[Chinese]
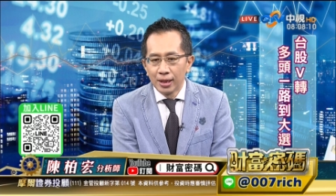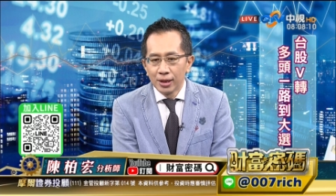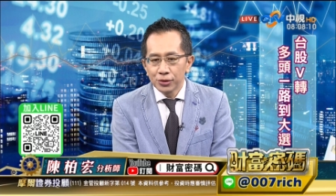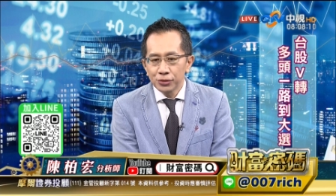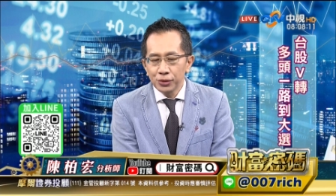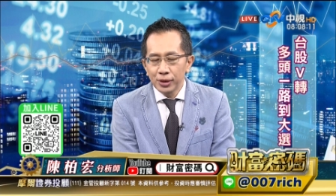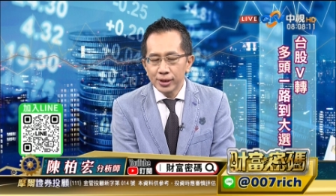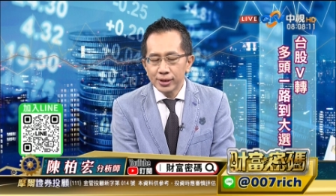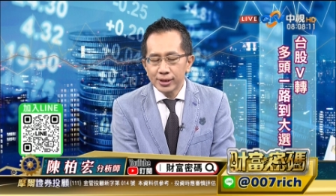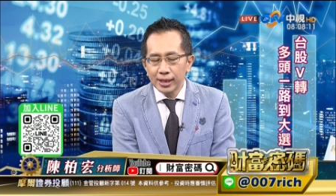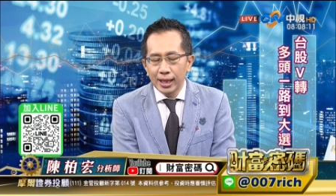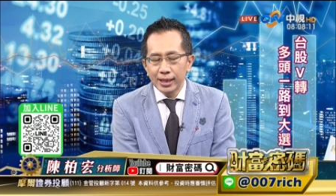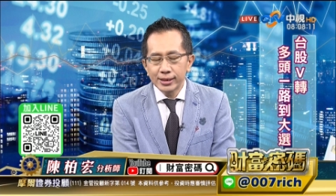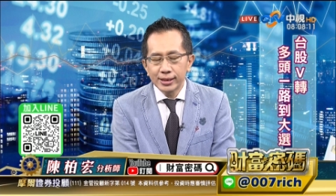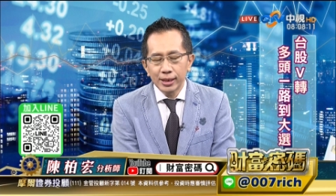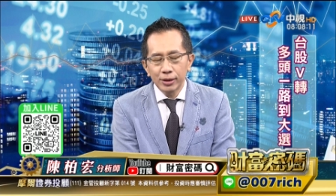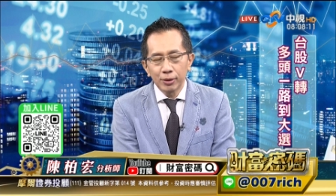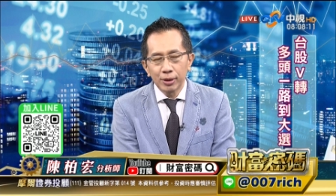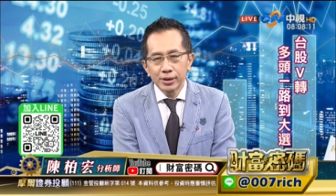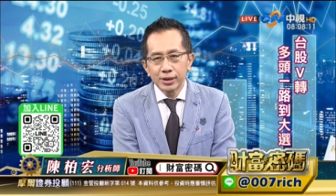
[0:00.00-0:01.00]
所以在
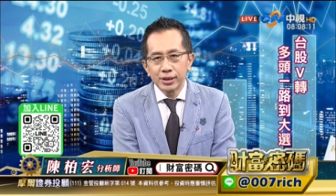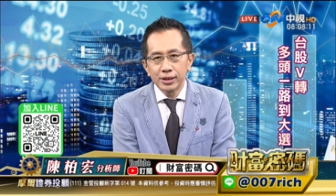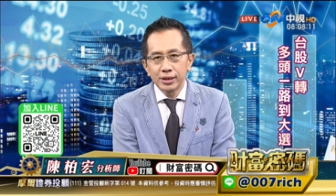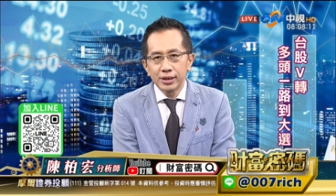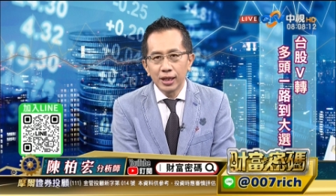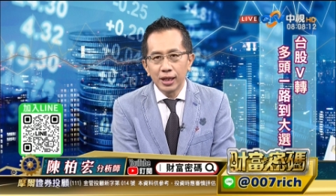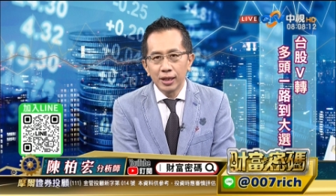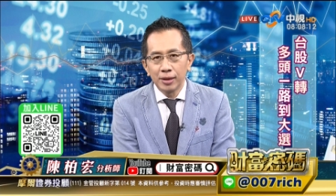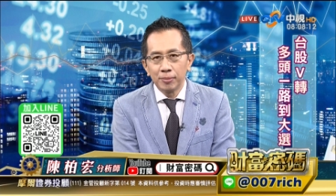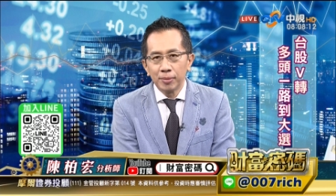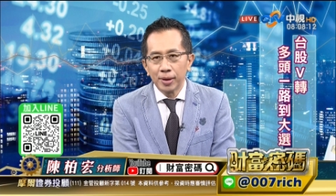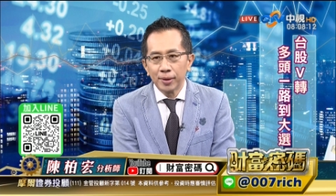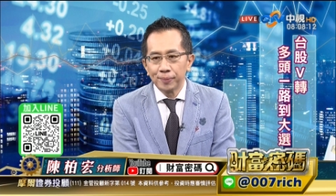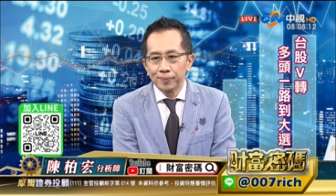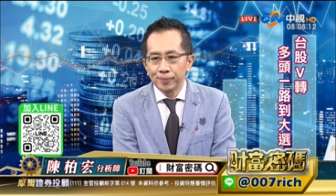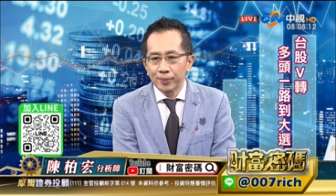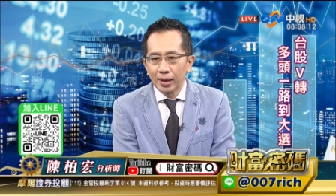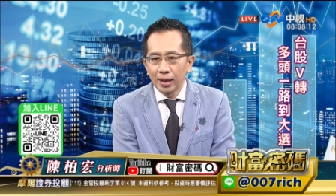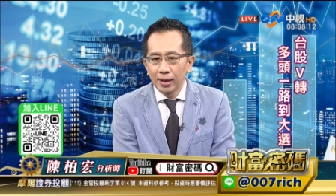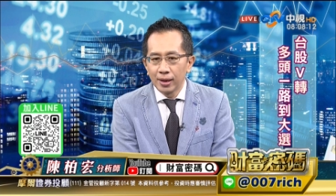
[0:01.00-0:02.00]
这段期间里
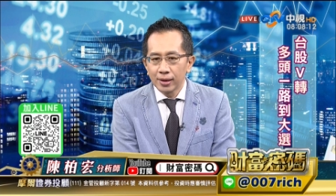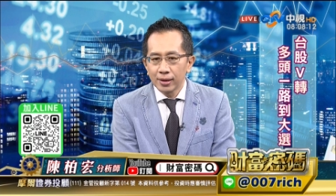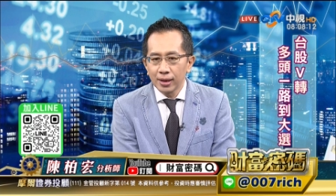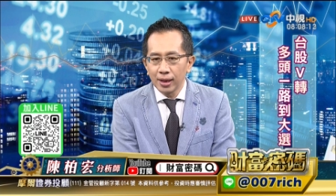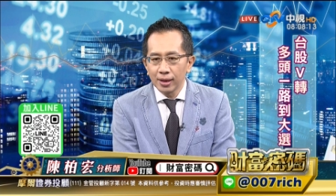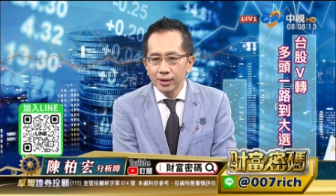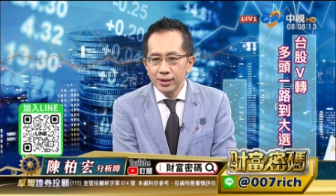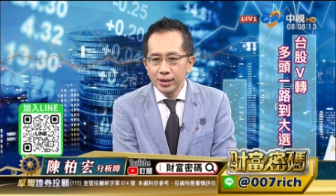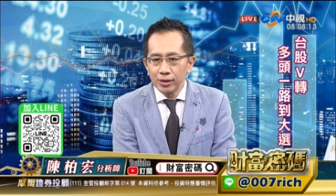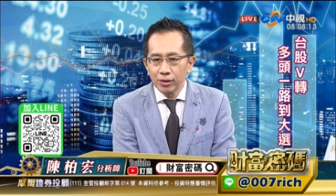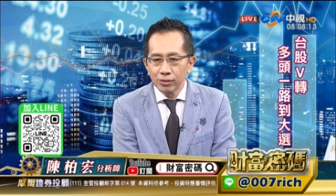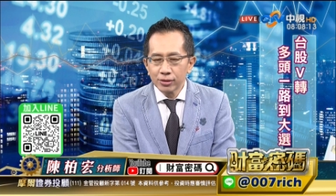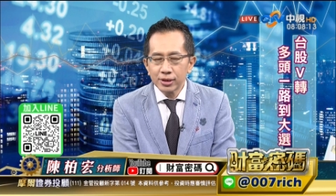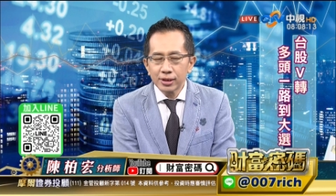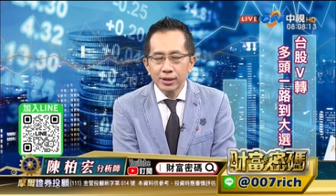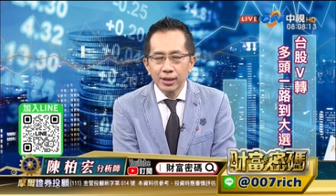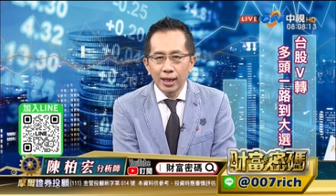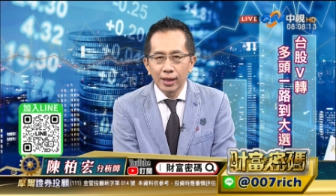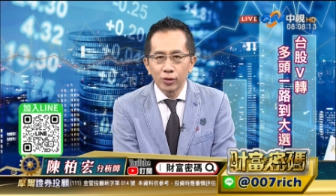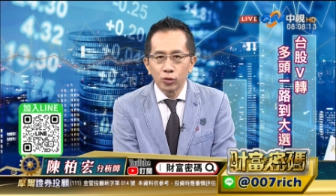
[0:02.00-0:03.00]
面，那金融
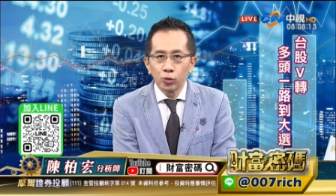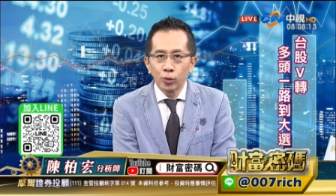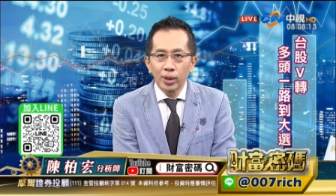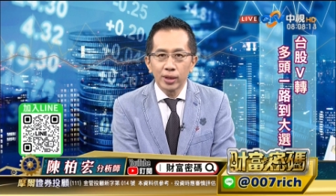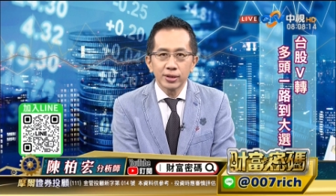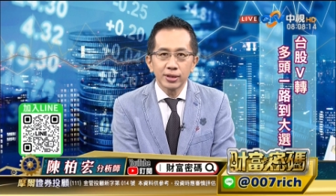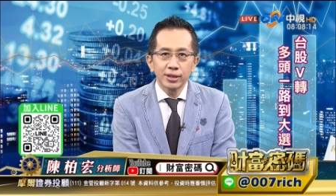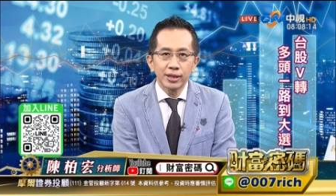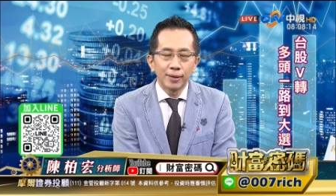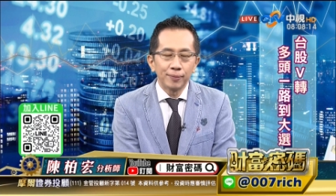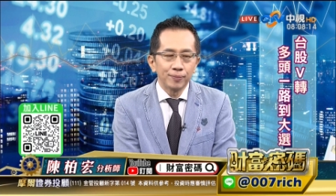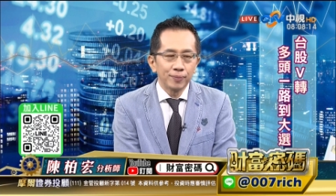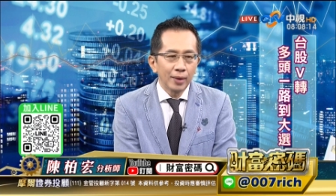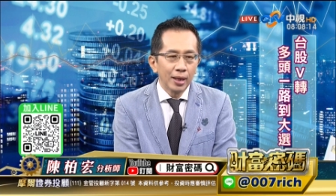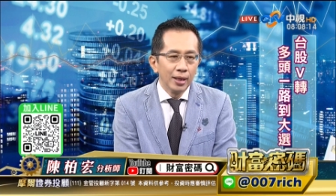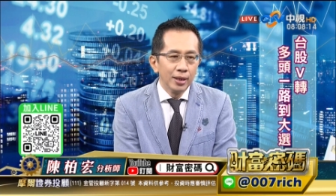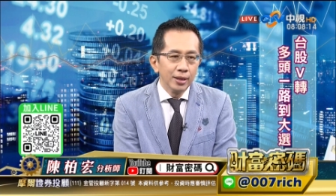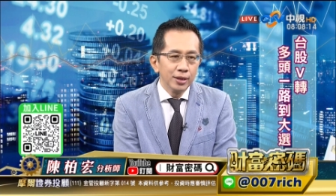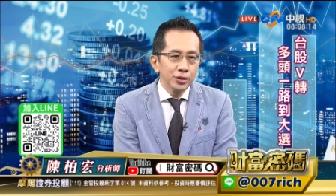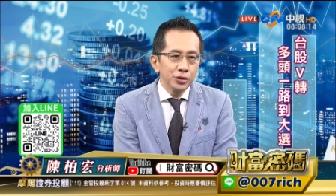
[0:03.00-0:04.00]
市场、股票市场
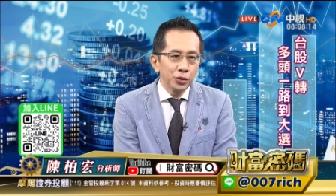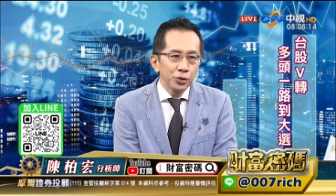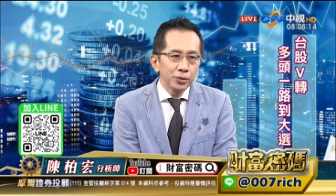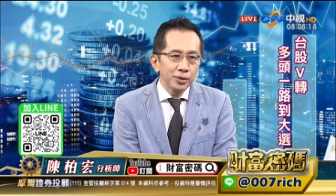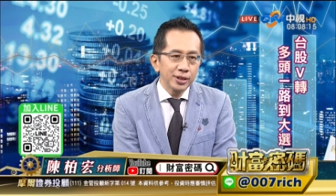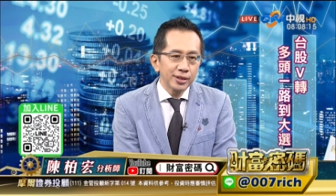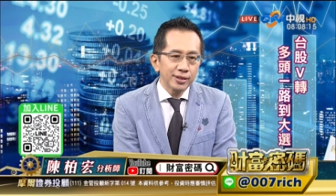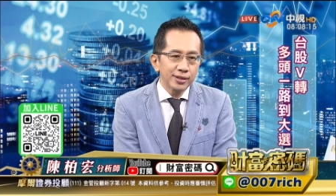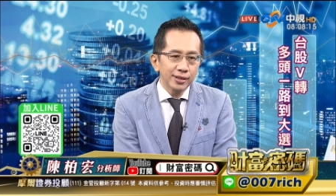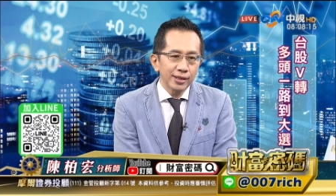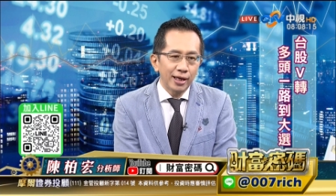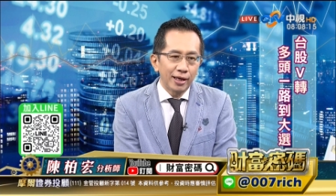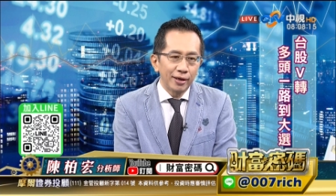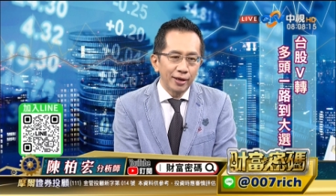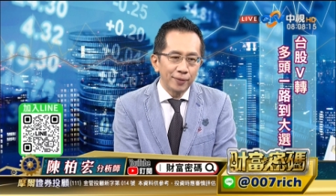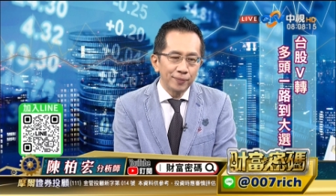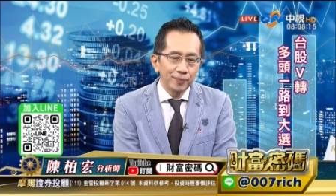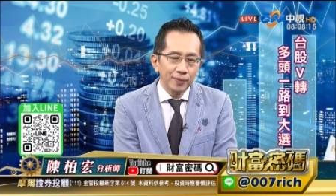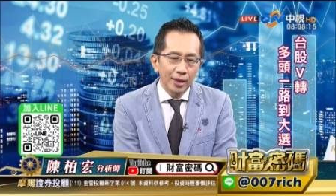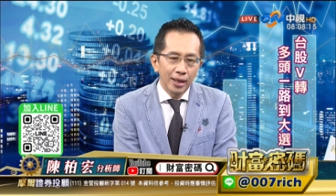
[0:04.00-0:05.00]
就去思考了。